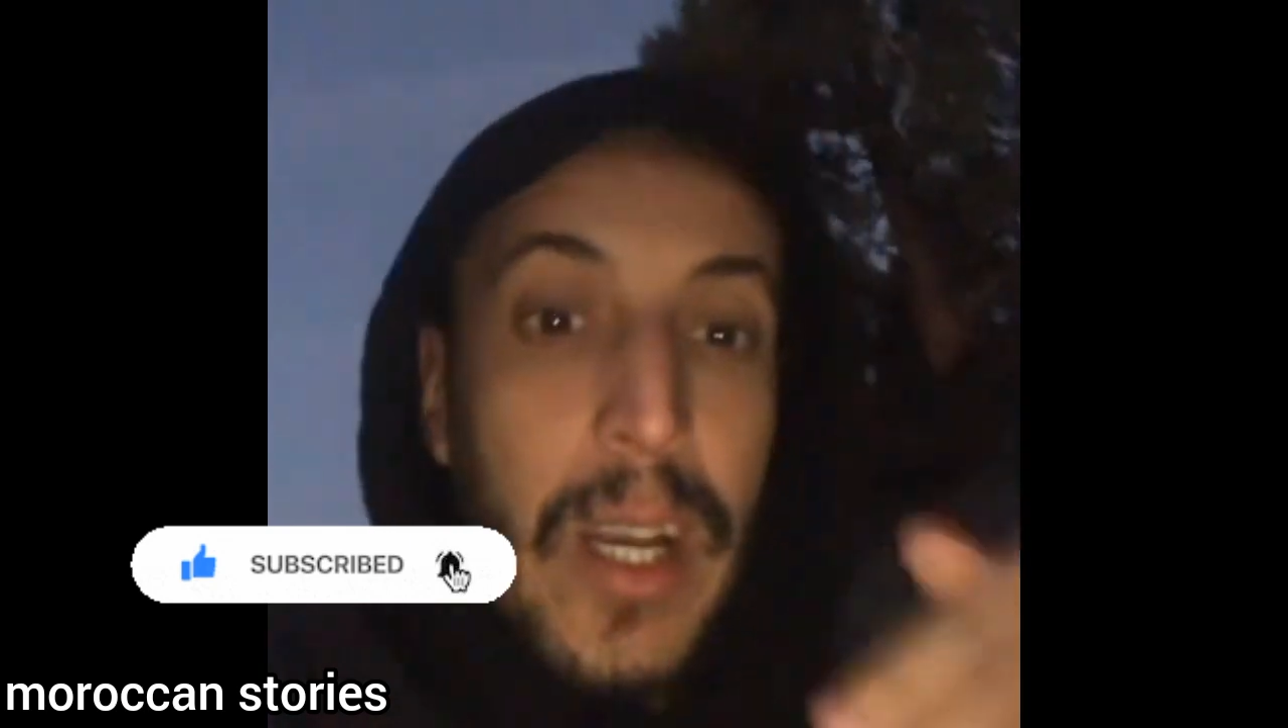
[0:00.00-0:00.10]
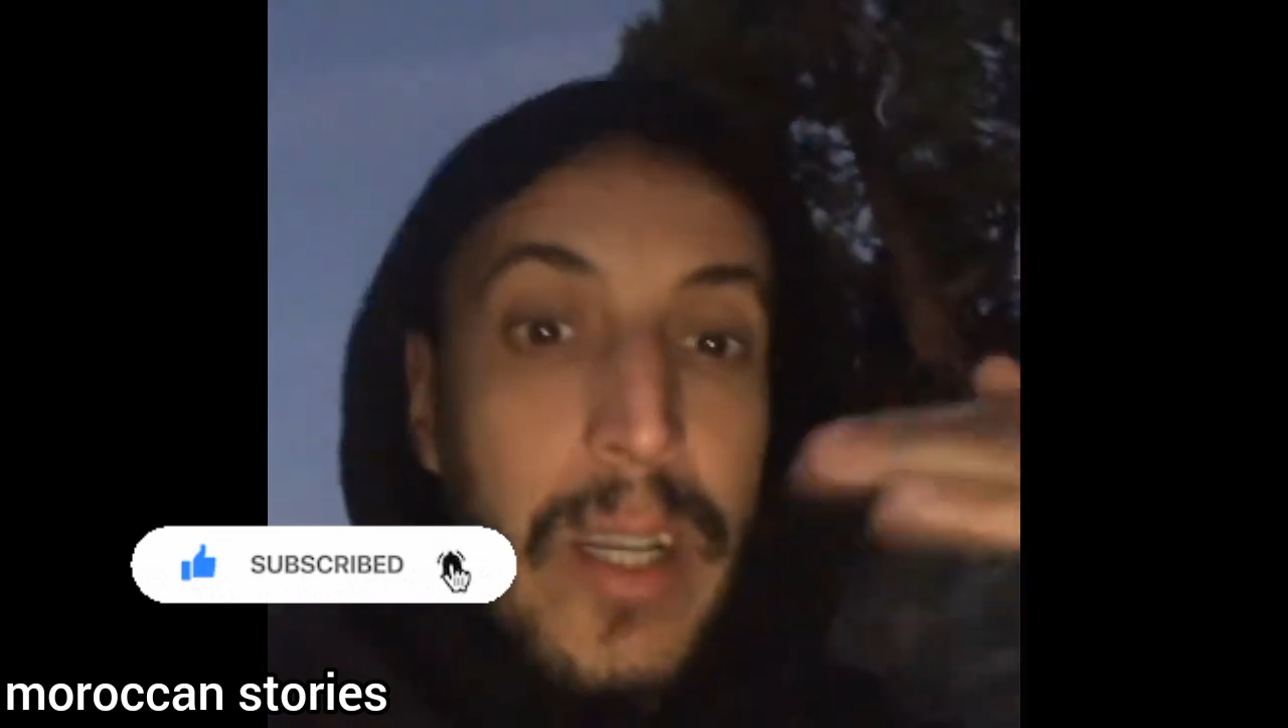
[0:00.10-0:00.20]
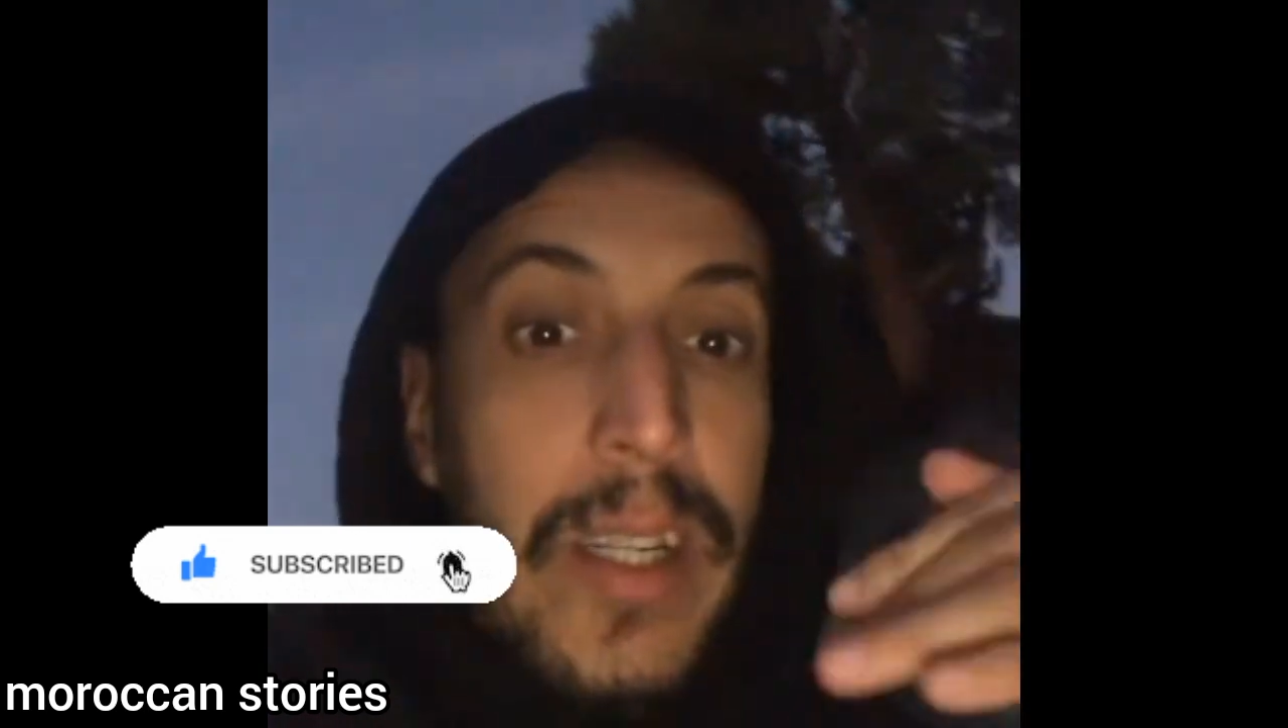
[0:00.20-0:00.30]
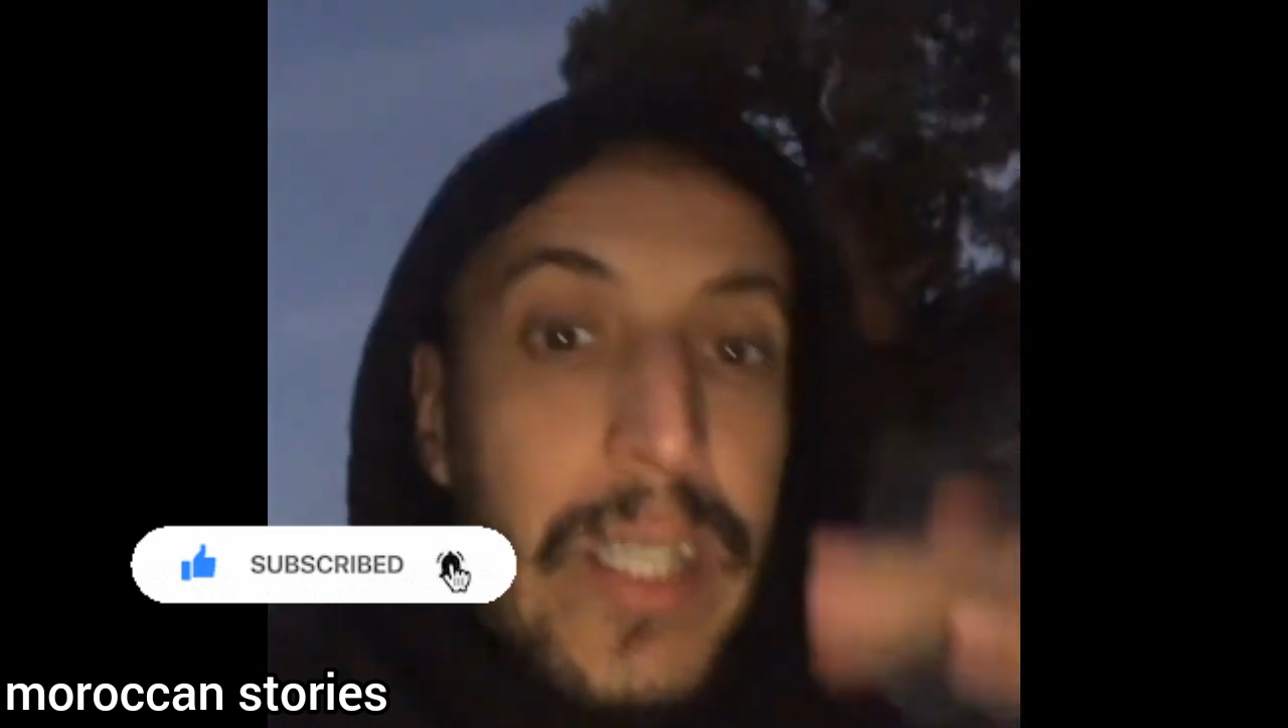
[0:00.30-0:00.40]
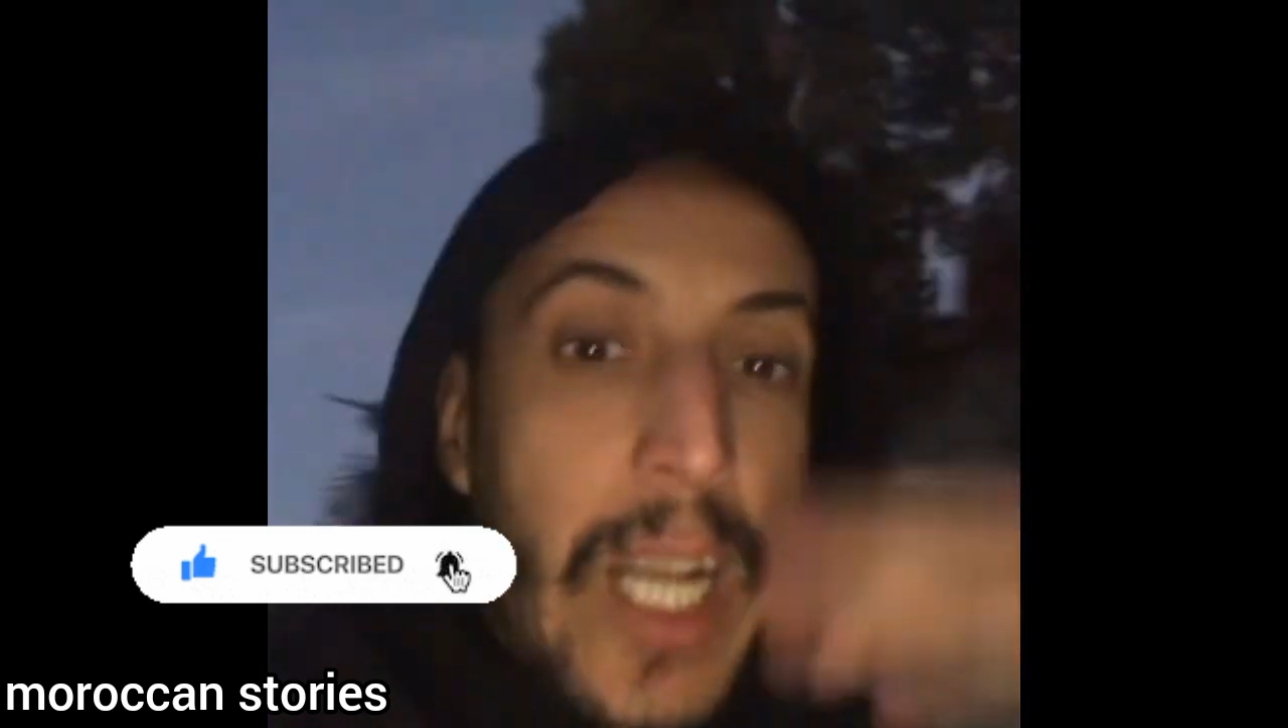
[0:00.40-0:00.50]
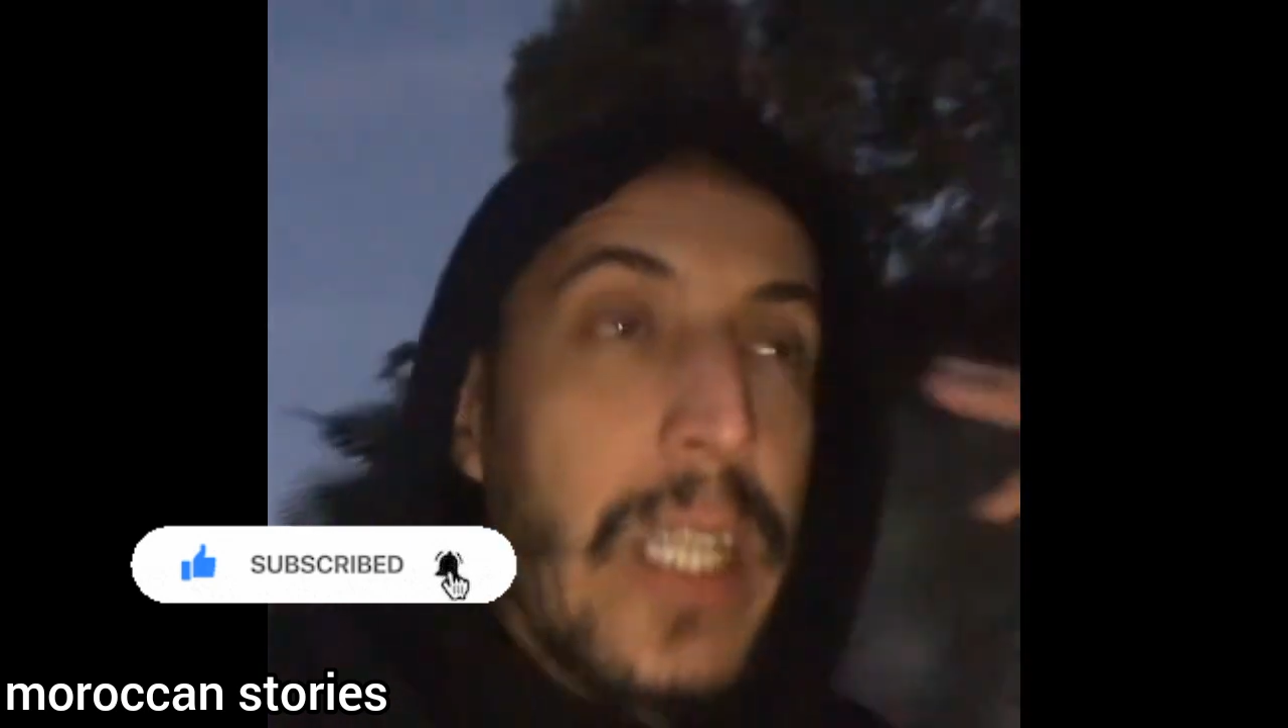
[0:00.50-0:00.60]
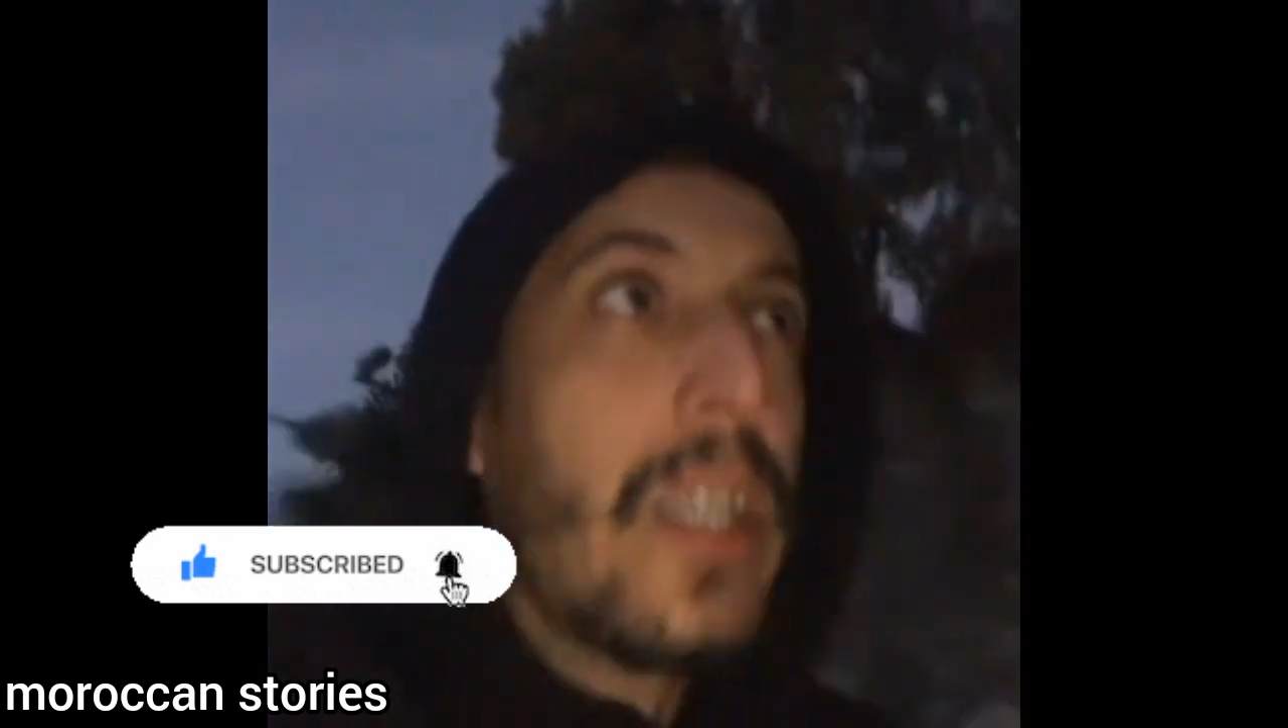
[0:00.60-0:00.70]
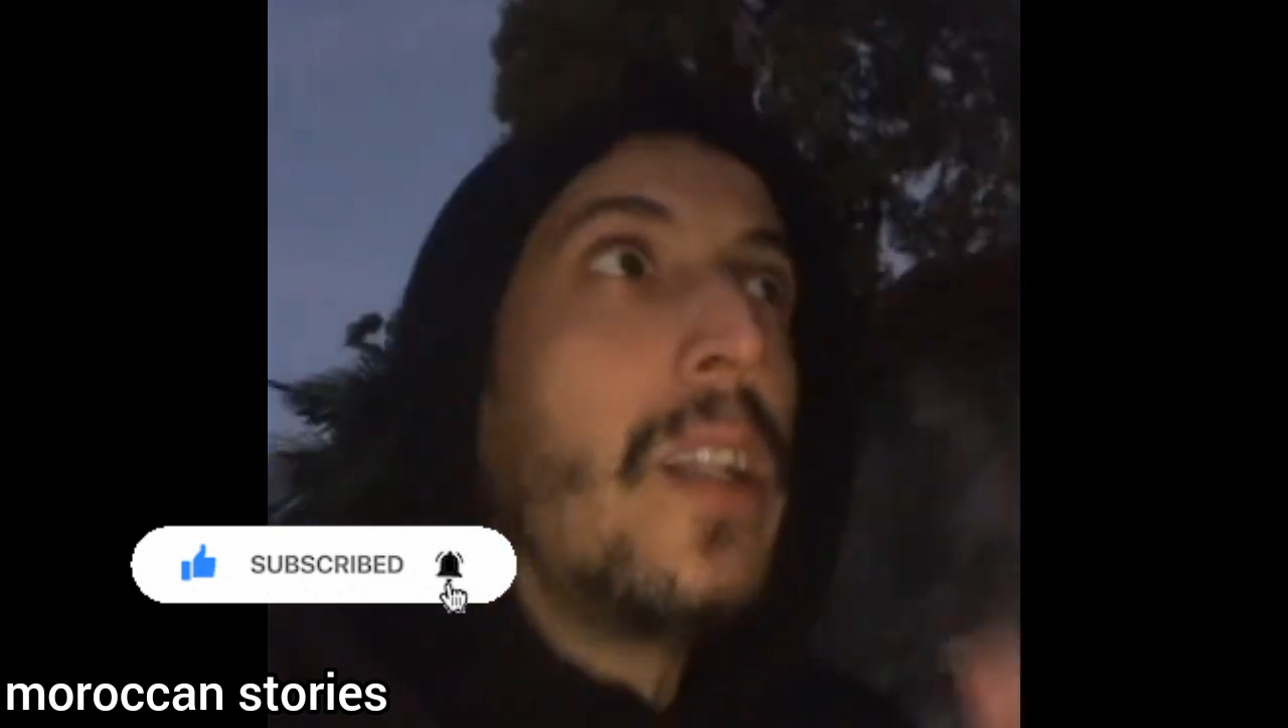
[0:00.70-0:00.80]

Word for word: نتحسن